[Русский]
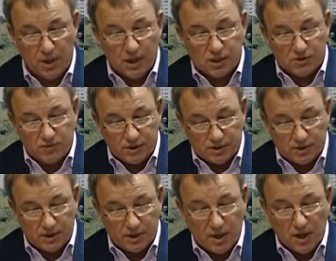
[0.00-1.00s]

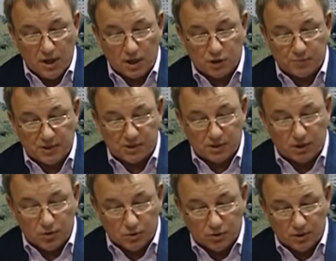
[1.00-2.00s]
сведения,
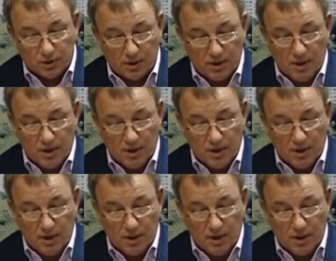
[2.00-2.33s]
распространенные